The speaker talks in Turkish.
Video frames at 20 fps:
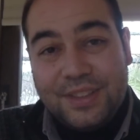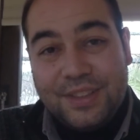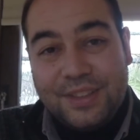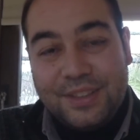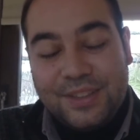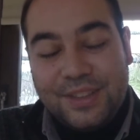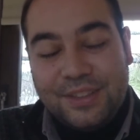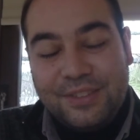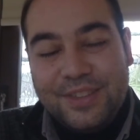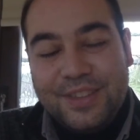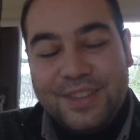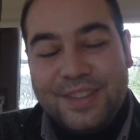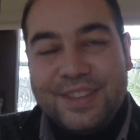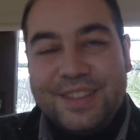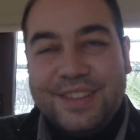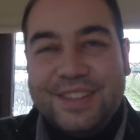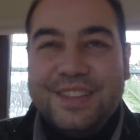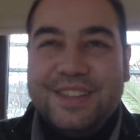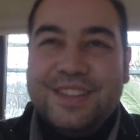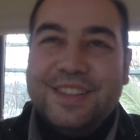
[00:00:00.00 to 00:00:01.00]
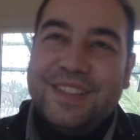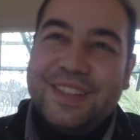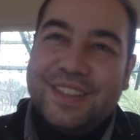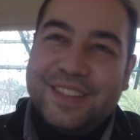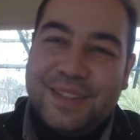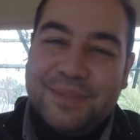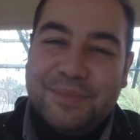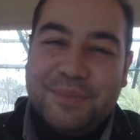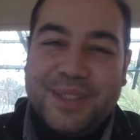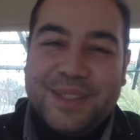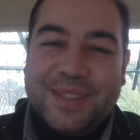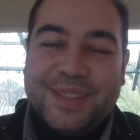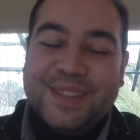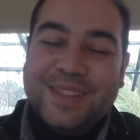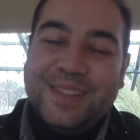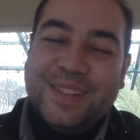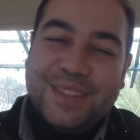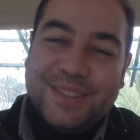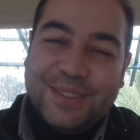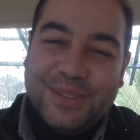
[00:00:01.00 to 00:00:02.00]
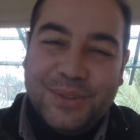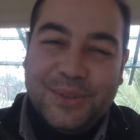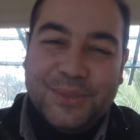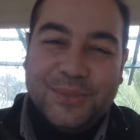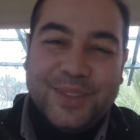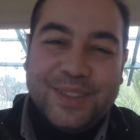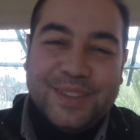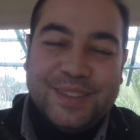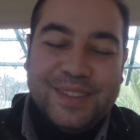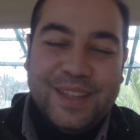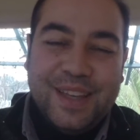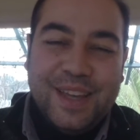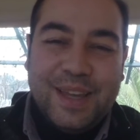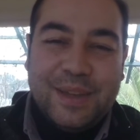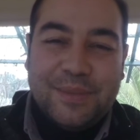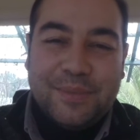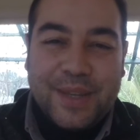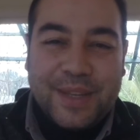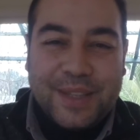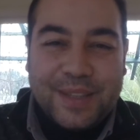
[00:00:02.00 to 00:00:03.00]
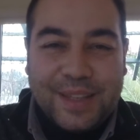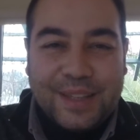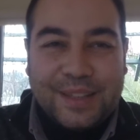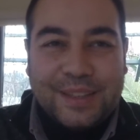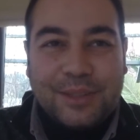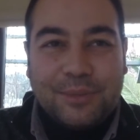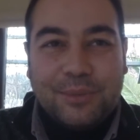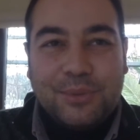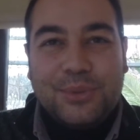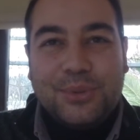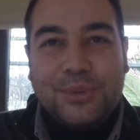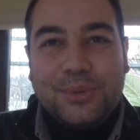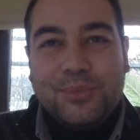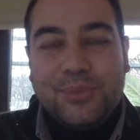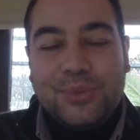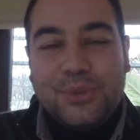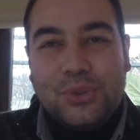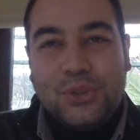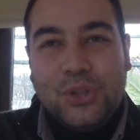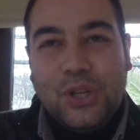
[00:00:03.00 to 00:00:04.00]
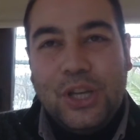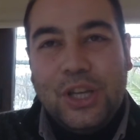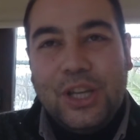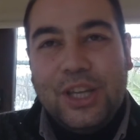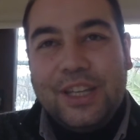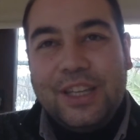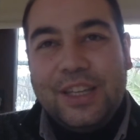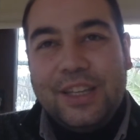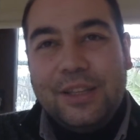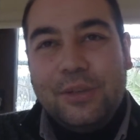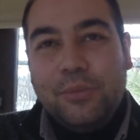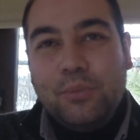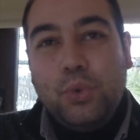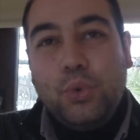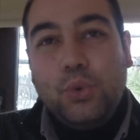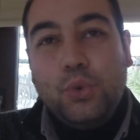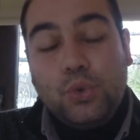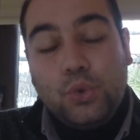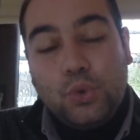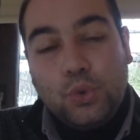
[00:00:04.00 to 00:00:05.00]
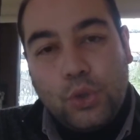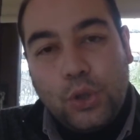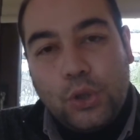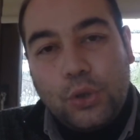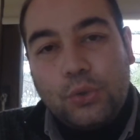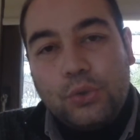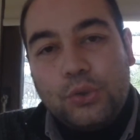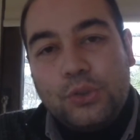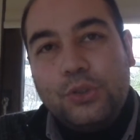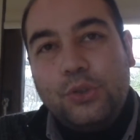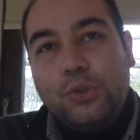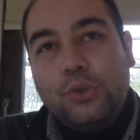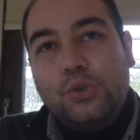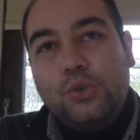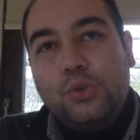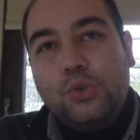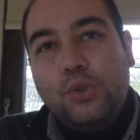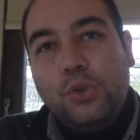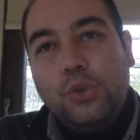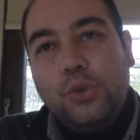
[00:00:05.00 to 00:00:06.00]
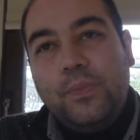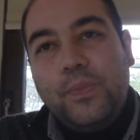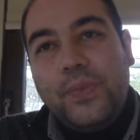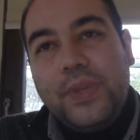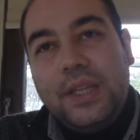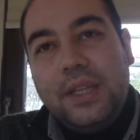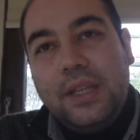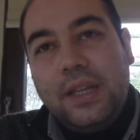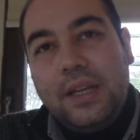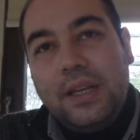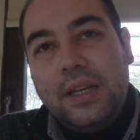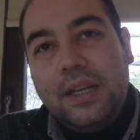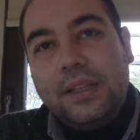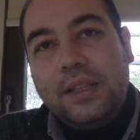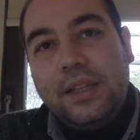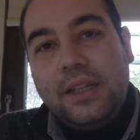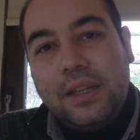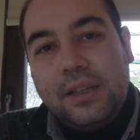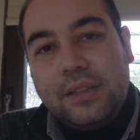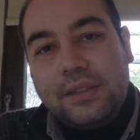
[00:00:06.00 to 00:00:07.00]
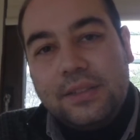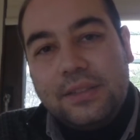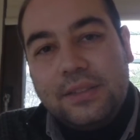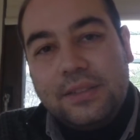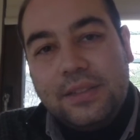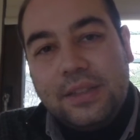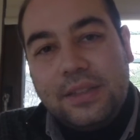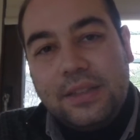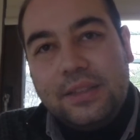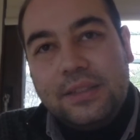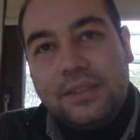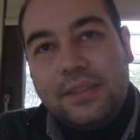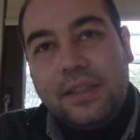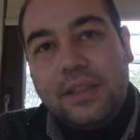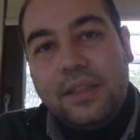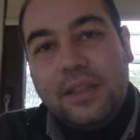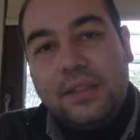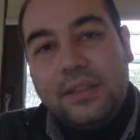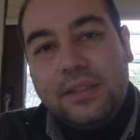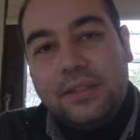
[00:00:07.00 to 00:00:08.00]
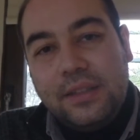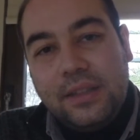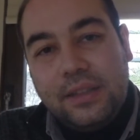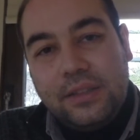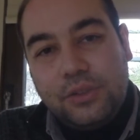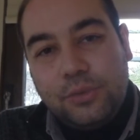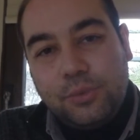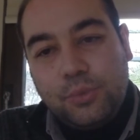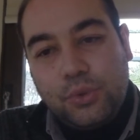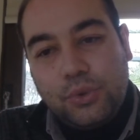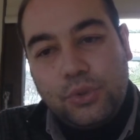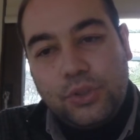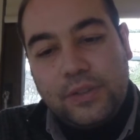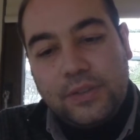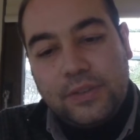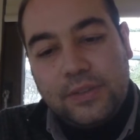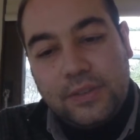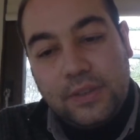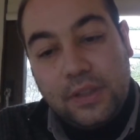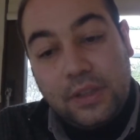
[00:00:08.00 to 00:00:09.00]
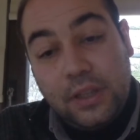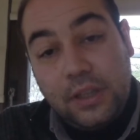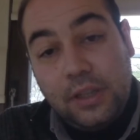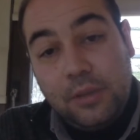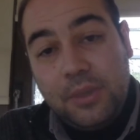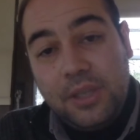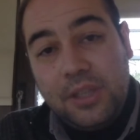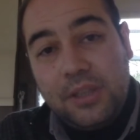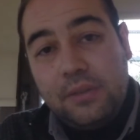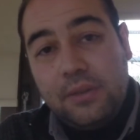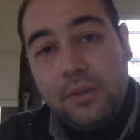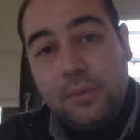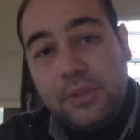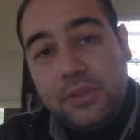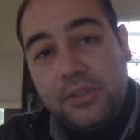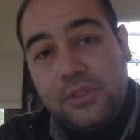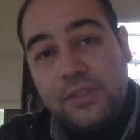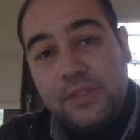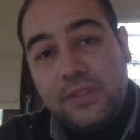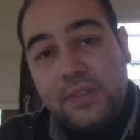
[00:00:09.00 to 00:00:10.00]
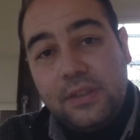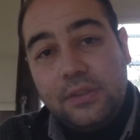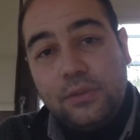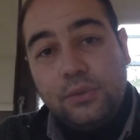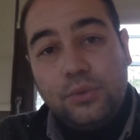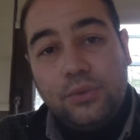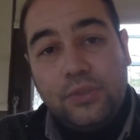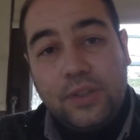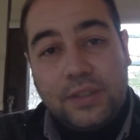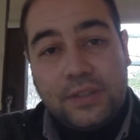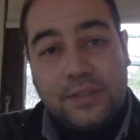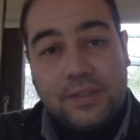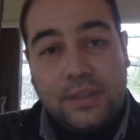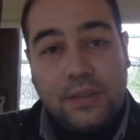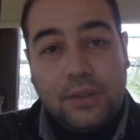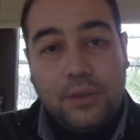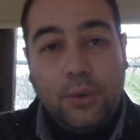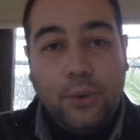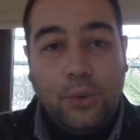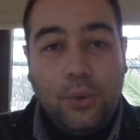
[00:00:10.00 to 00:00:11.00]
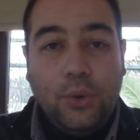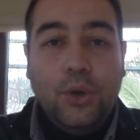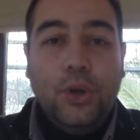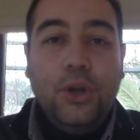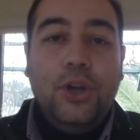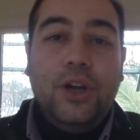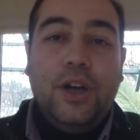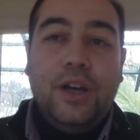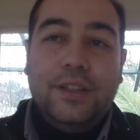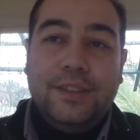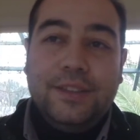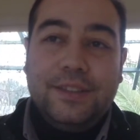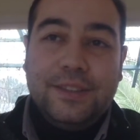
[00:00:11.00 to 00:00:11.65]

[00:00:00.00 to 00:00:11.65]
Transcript: sevilirlikte, bilinirlikte olmanız beklendik bir durumdur. E, bu şunu da gösteriyor çünkü ilerleyen hayatınızda da insanlarla nasıl iletişim kuracaksınız? Akademiye devam edecekseniz üniversitede o hani